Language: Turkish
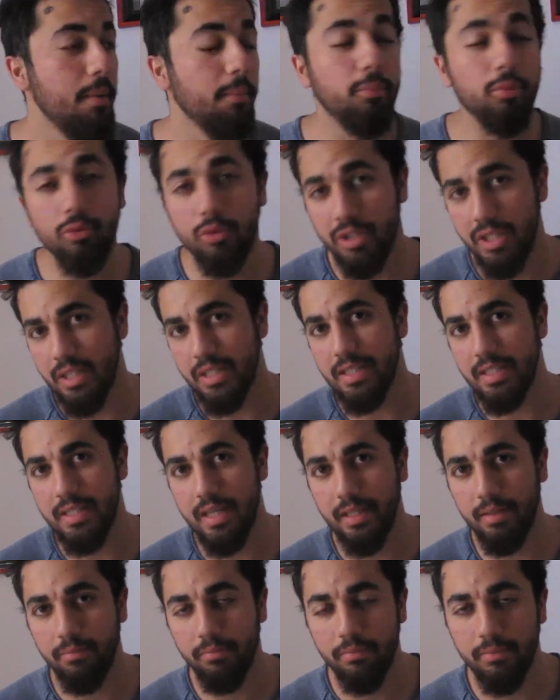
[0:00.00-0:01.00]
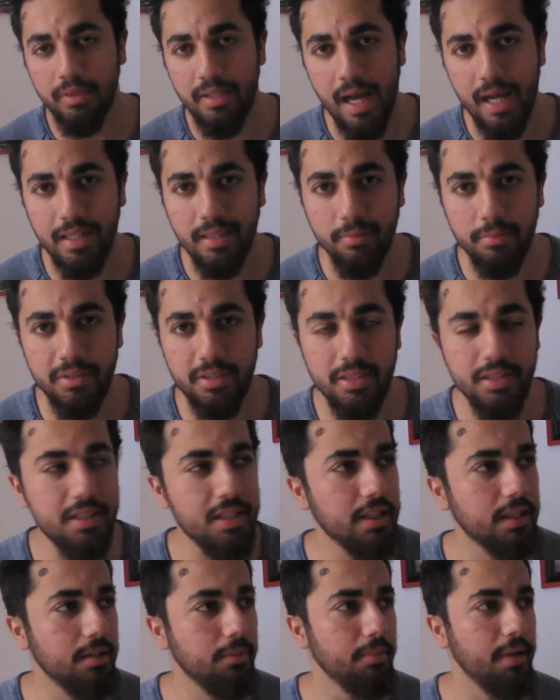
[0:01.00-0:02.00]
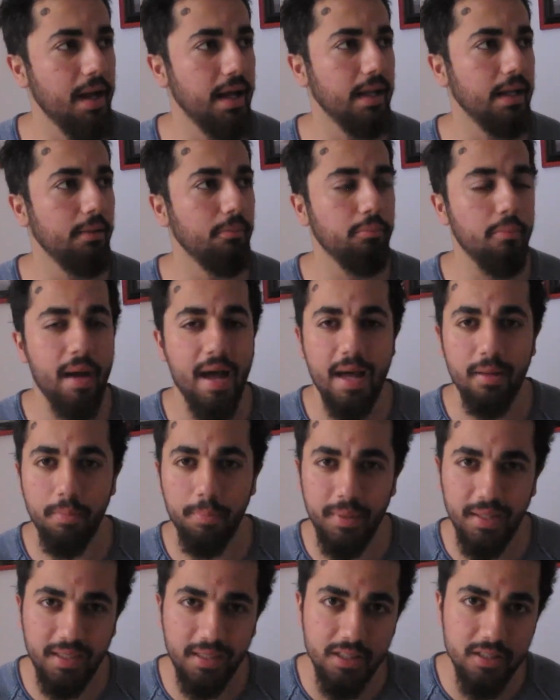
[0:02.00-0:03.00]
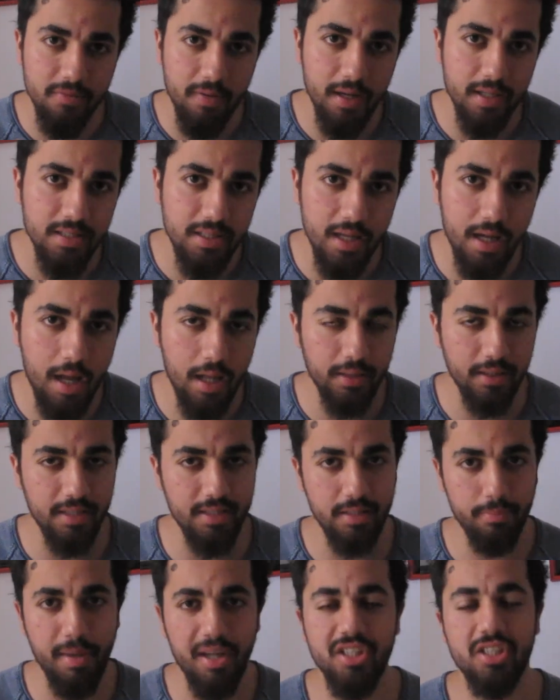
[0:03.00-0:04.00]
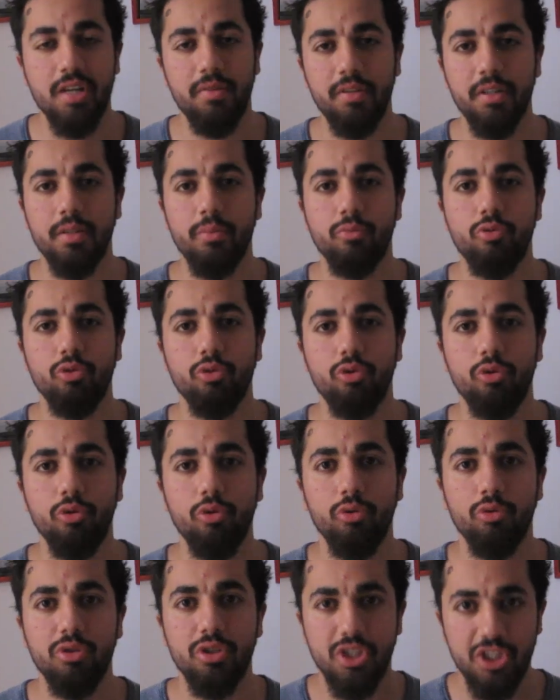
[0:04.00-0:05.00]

Bunun için sizden yardım isteyecektim. Yani eğer bilginiz varsa alt yazıyı ben çevirdim çünkü.